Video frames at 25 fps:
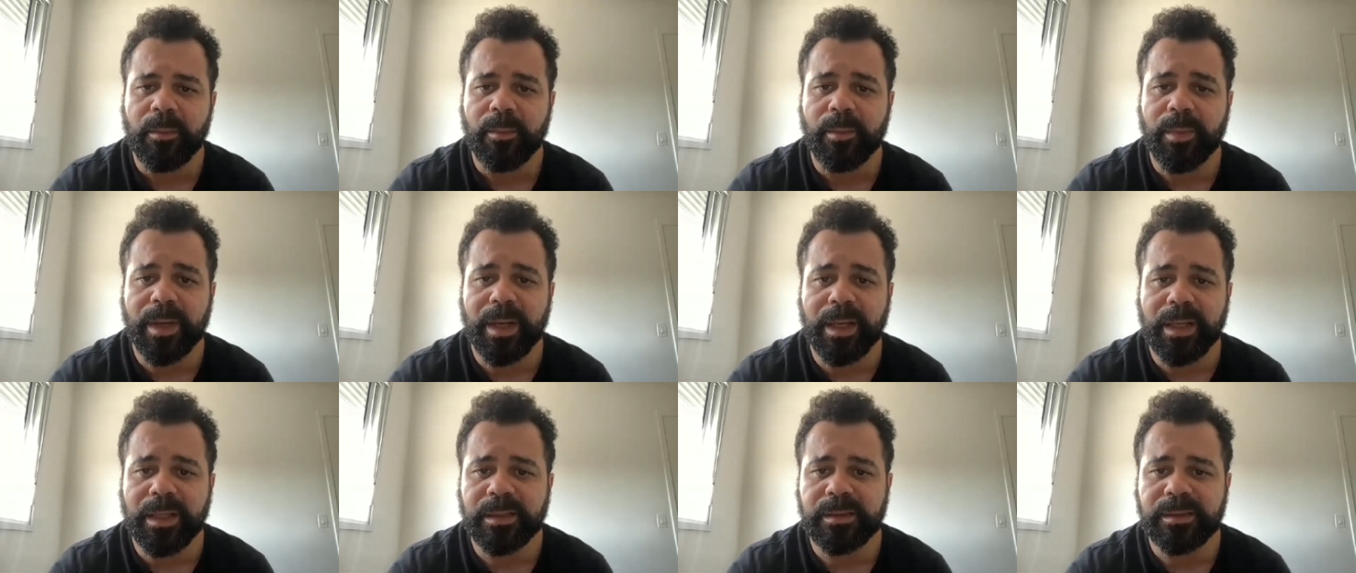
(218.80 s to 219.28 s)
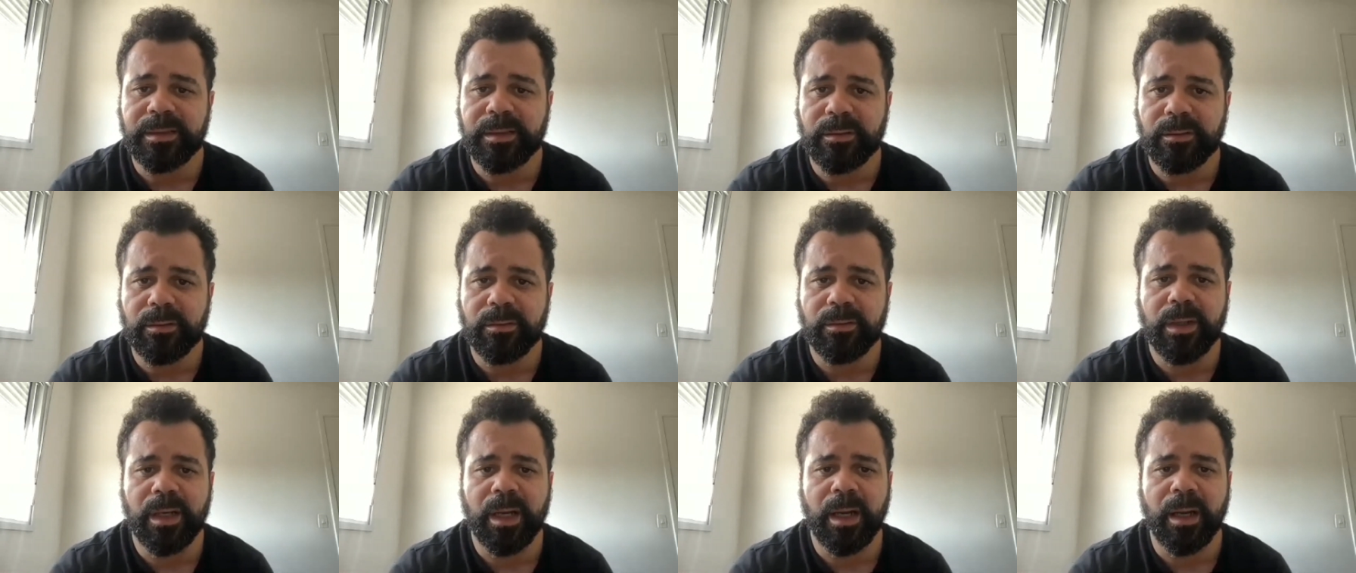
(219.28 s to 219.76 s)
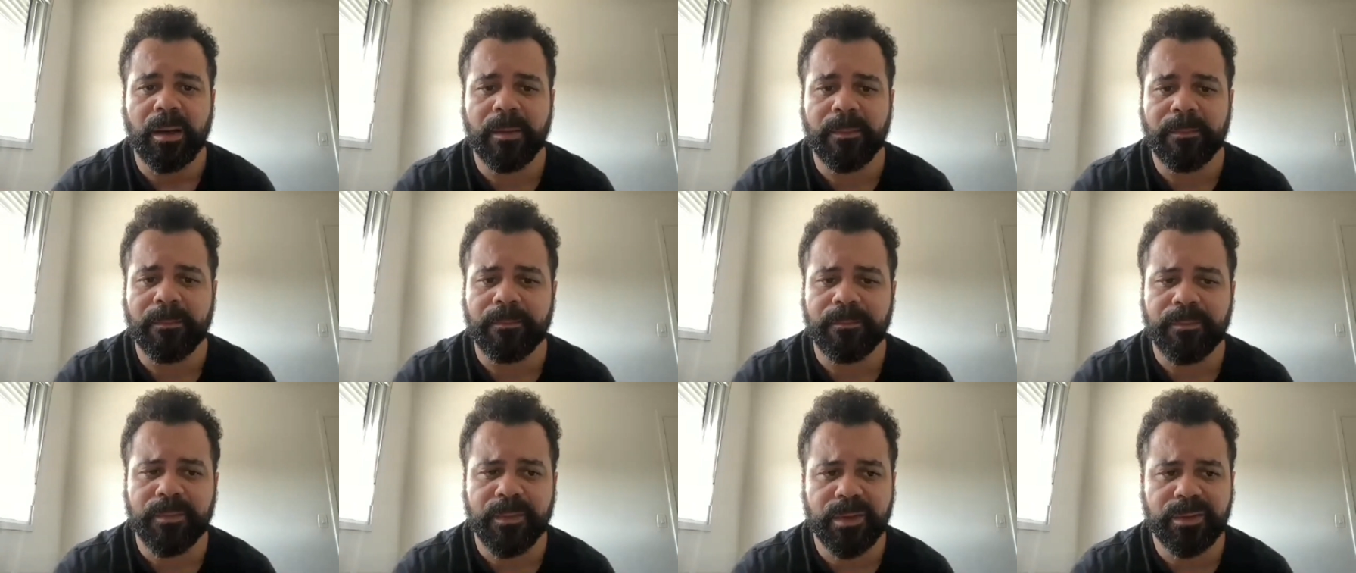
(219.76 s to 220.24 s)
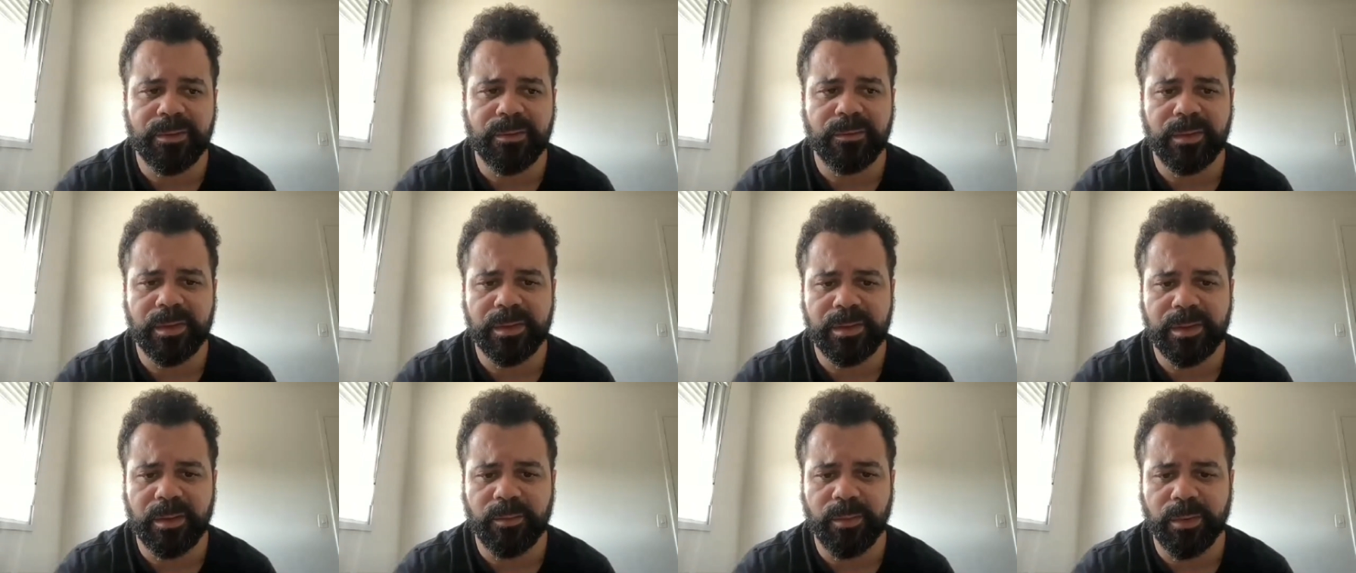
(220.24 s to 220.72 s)
para esse lugar. Deixa eu
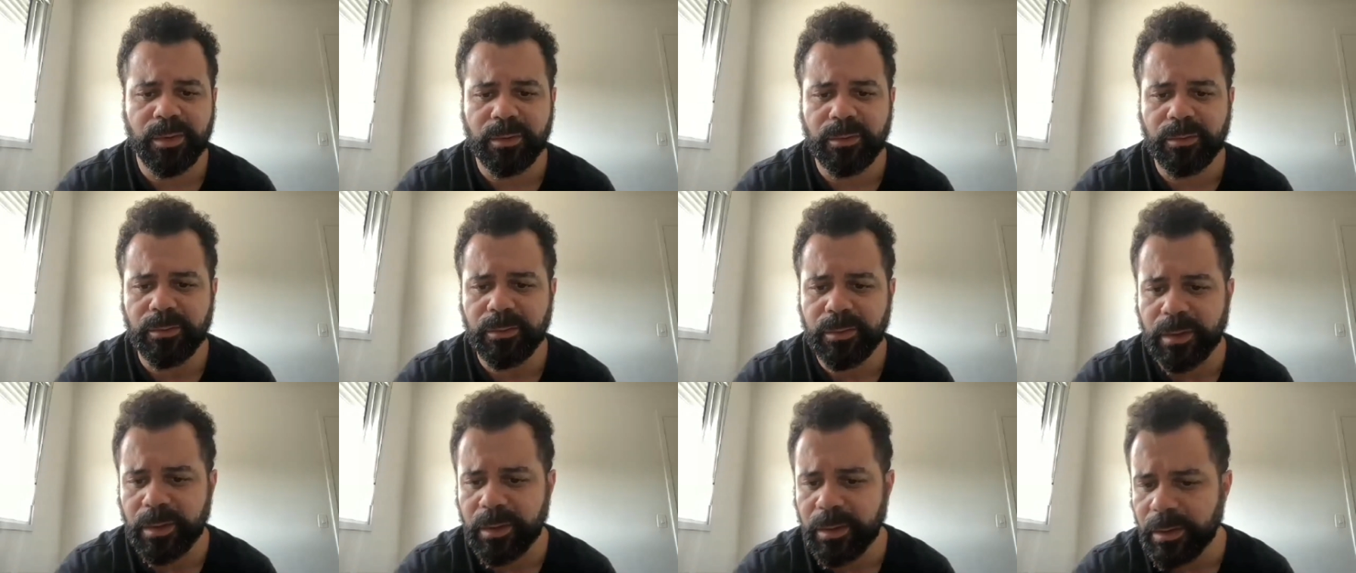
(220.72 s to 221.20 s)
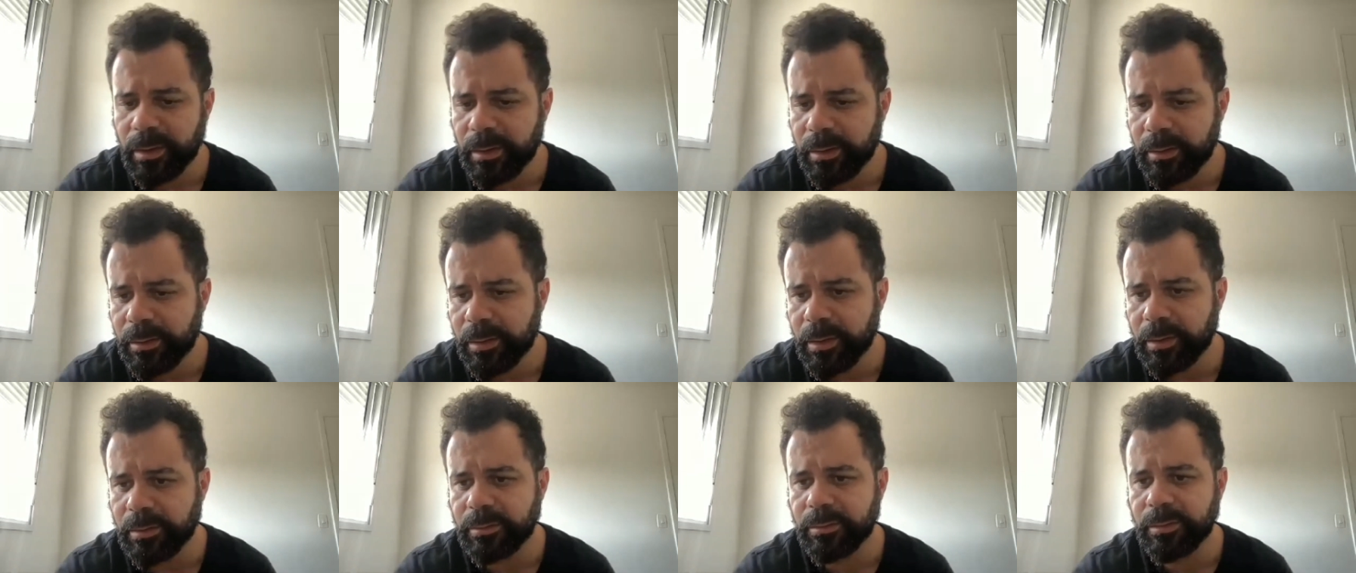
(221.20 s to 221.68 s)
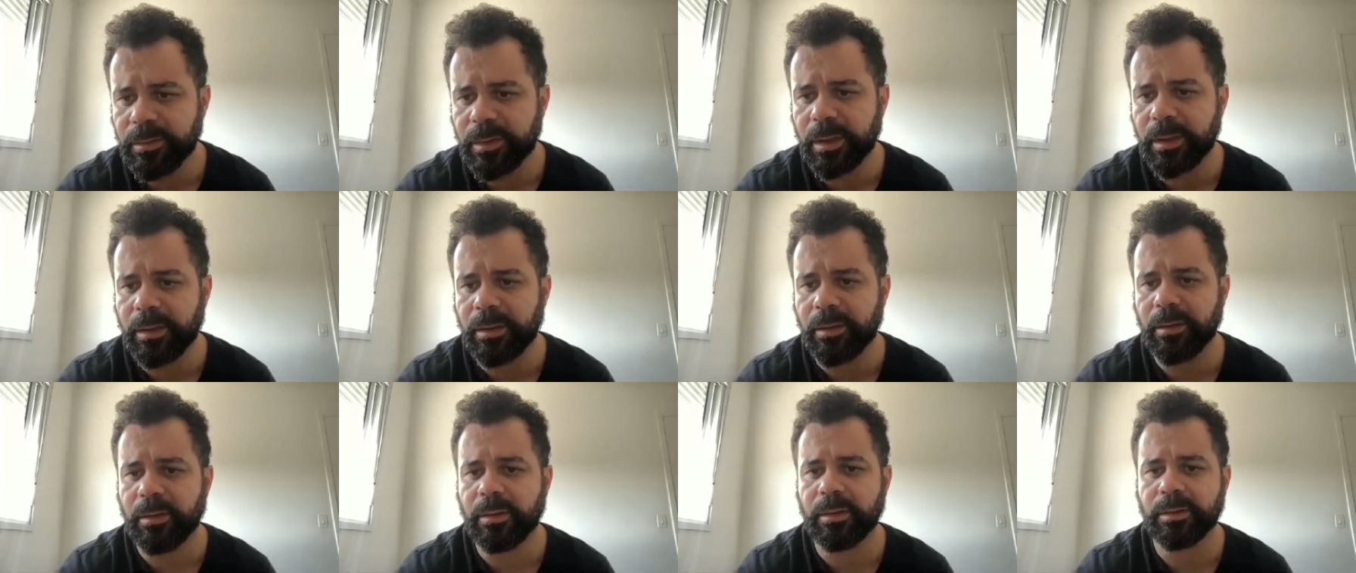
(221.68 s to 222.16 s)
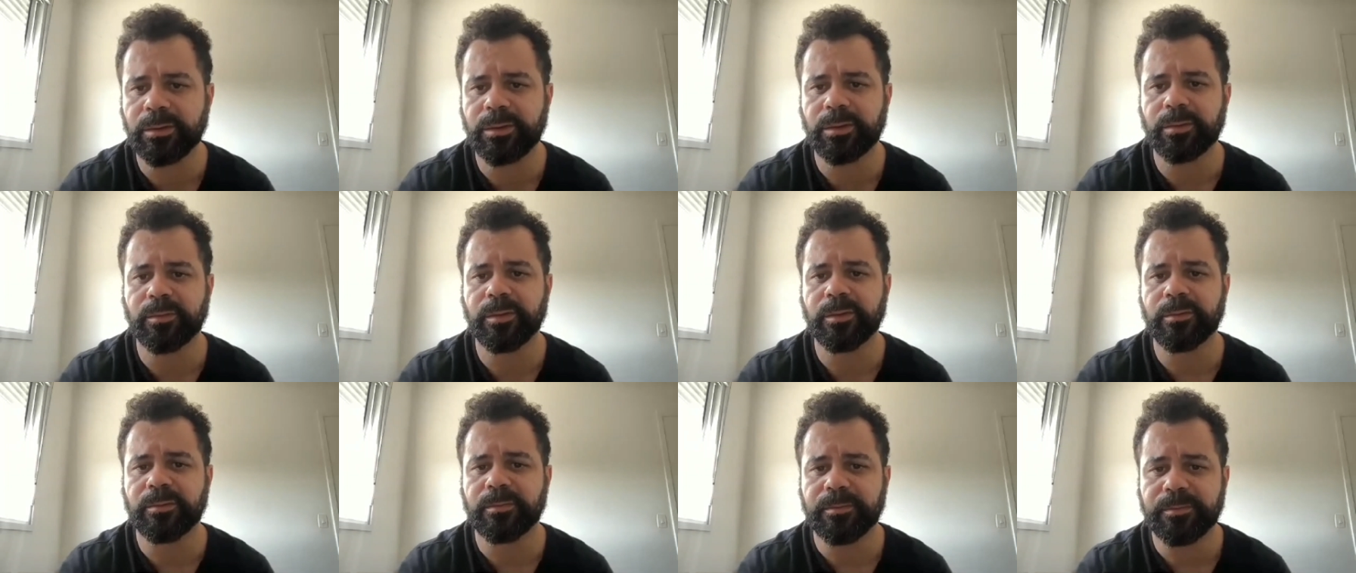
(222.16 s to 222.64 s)
ver se tem pergunta aqui. Não, não tem.
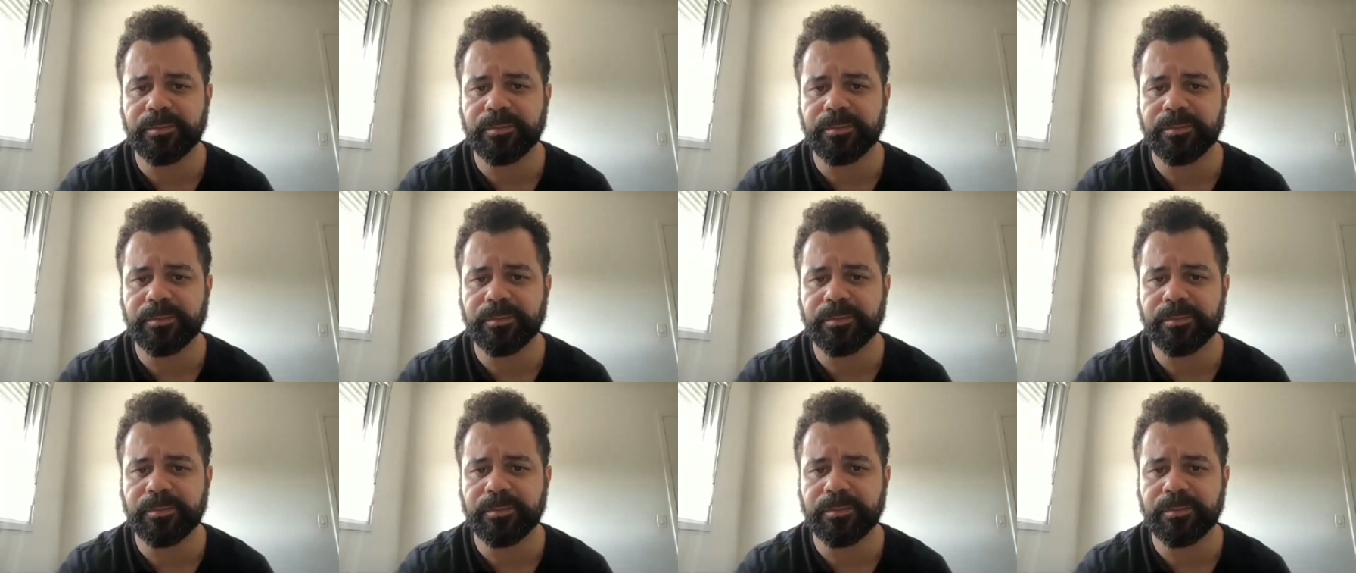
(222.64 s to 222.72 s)
Ótimo.